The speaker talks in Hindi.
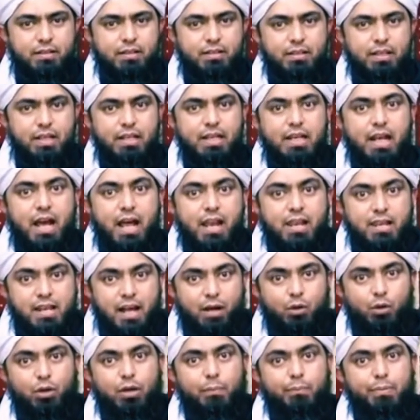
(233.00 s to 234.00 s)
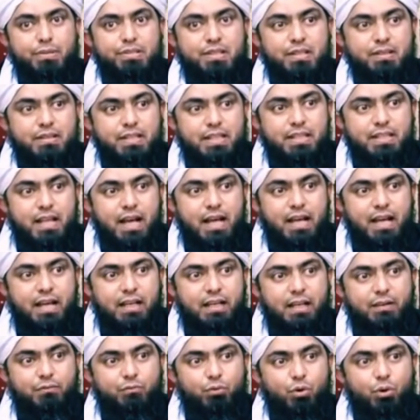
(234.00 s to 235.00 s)
यानी अल्लाह को ये पसंदीदा है
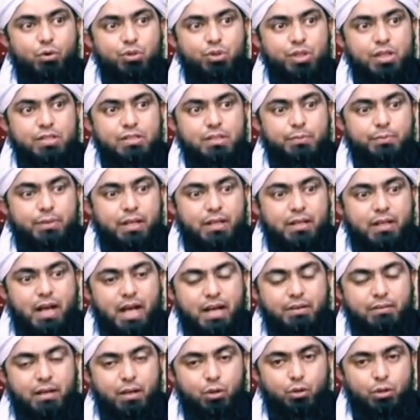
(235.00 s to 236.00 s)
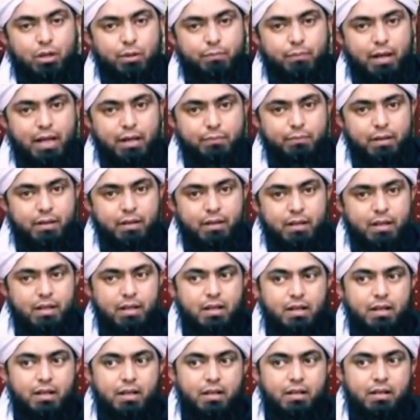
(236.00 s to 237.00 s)
कि वो शख्स अपने घर वालों के बारे में
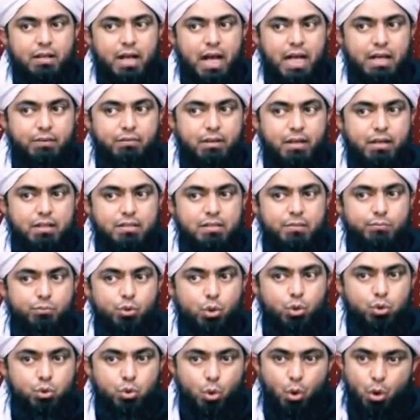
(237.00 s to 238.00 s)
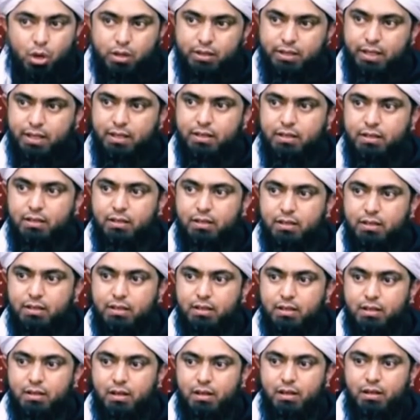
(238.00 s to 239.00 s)
खाई हुई कसम को तोड़ दे
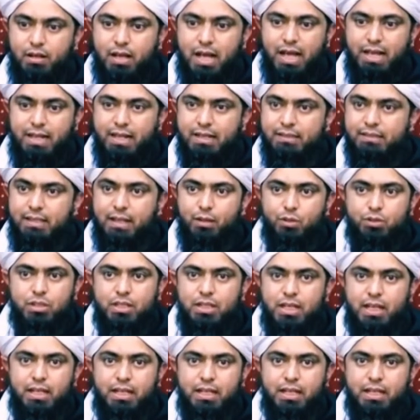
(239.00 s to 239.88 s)
अल्लाह ताला उसे ये